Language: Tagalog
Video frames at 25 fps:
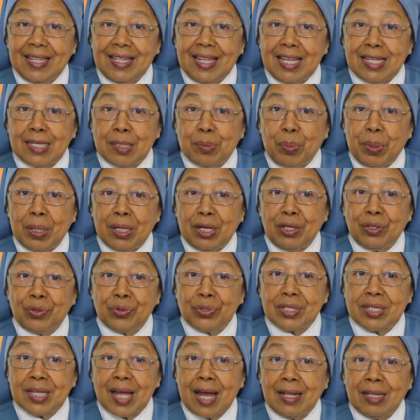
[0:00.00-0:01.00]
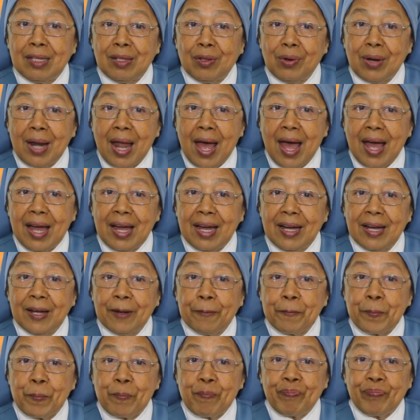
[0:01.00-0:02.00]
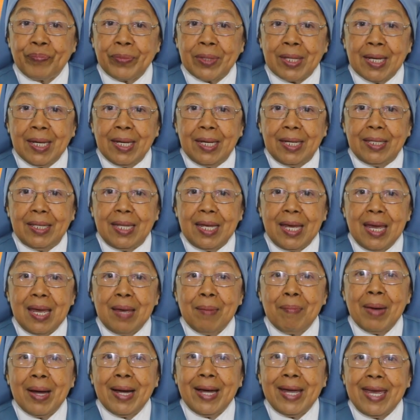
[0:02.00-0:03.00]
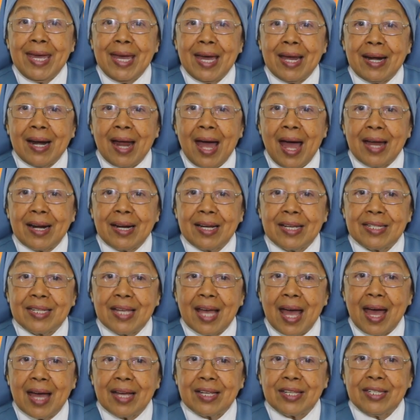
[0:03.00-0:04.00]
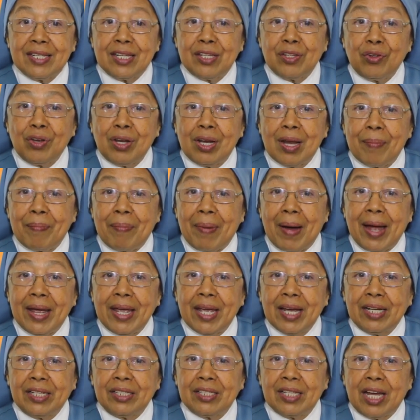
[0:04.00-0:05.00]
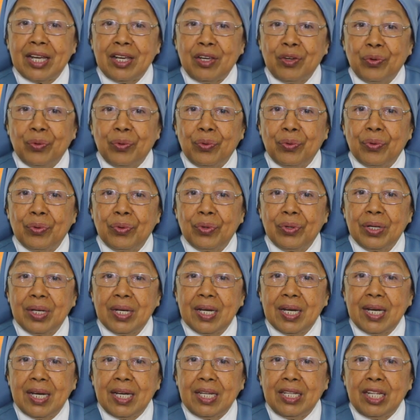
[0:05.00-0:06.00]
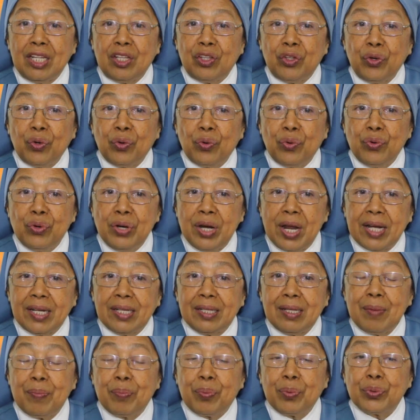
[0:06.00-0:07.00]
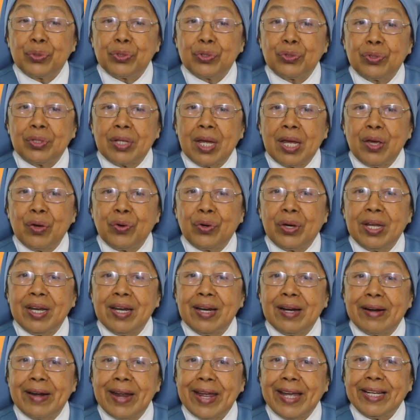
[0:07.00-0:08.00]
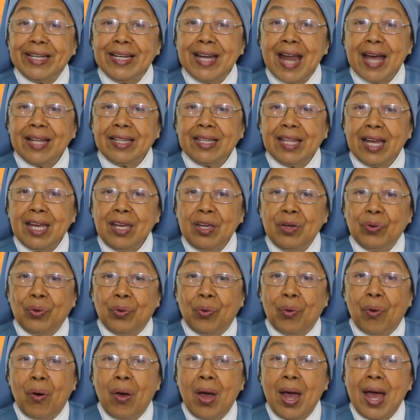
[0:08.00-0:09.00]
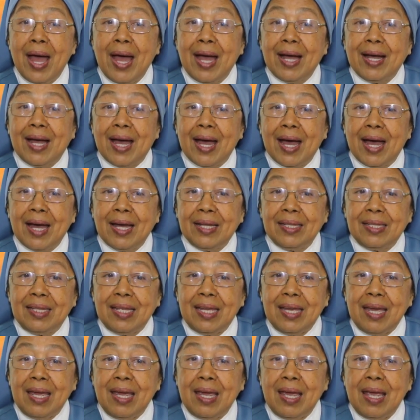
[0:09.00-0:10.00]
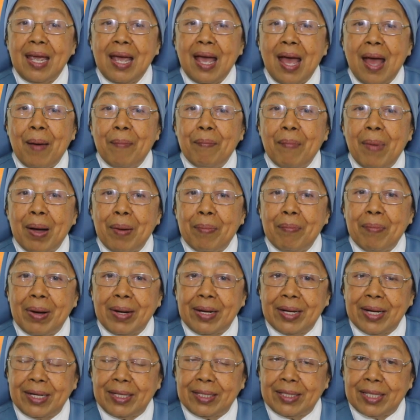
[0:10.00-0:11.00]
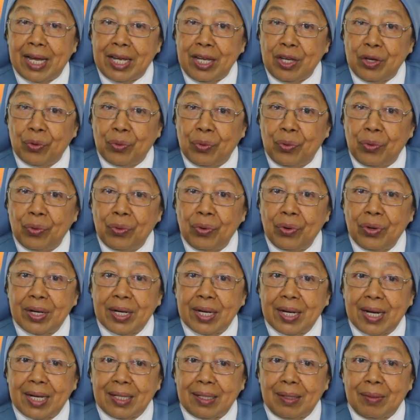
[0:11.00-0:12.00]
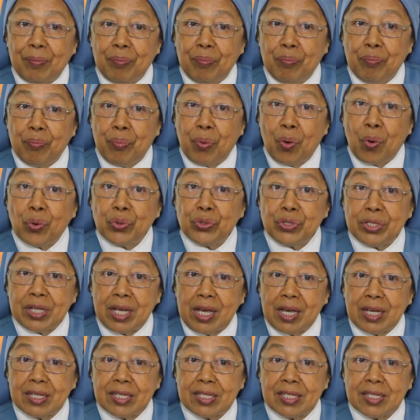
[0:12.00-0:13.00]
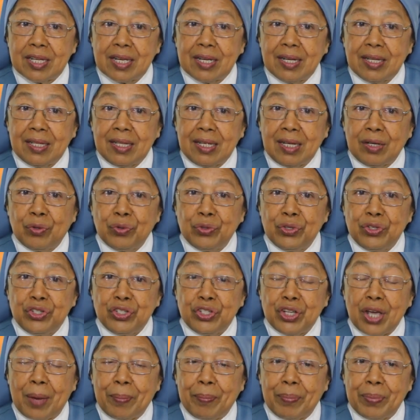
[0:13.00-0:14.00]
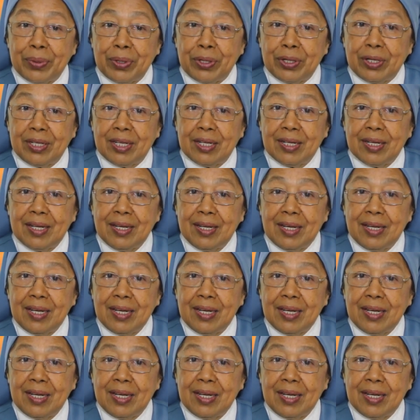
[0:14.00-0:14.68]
Ti Espiritu Santo laeng, ti mangyayara-arasaas dito'y lapayag tayo. Dito'y uneg ti puso tayo ken rek na tayo, nga ti mangmangag tayo kat boses ti Good Shepherd